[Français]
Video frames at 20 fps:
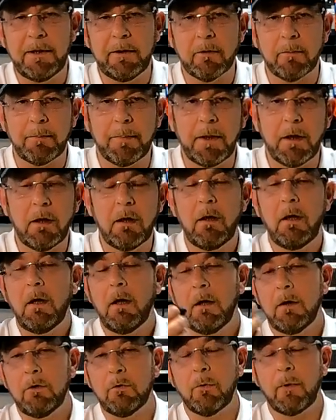mAh.
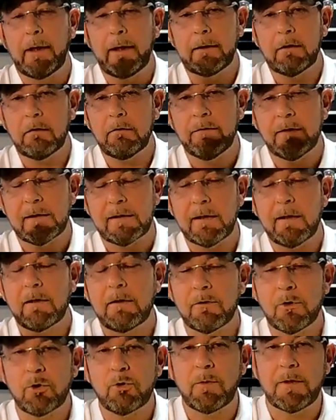Donc
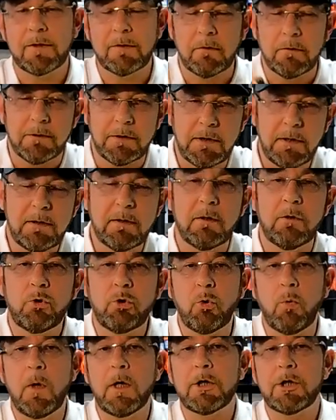85, 170,
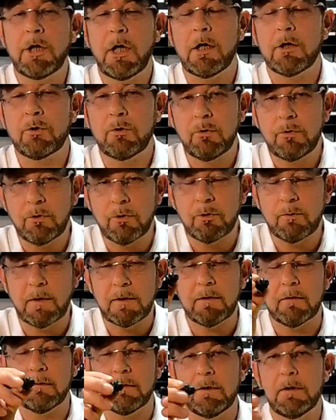3 charges de
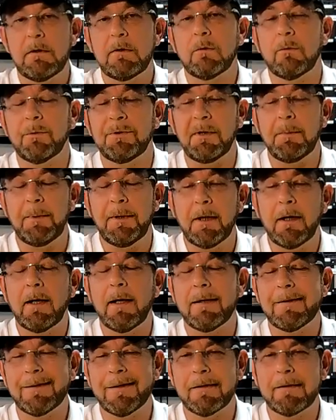170, on est bien
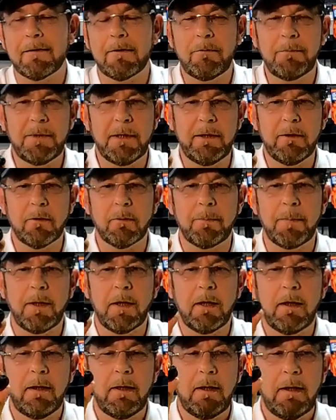à 500 mAh.
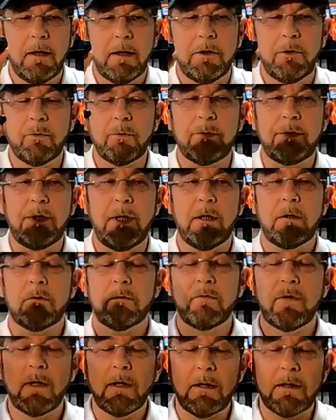Donc Dès
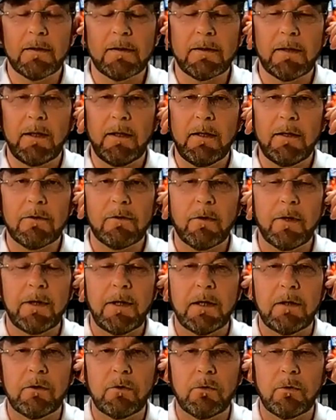qu'on va installer les
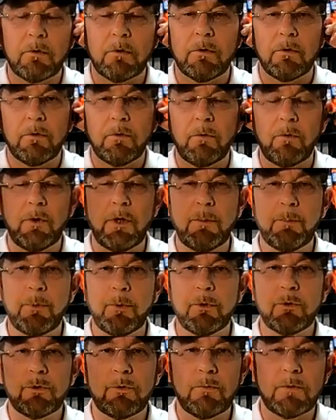oreillettes, donc on les
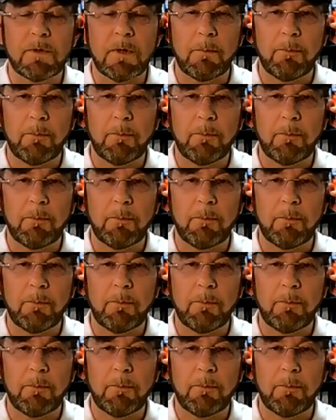pose tout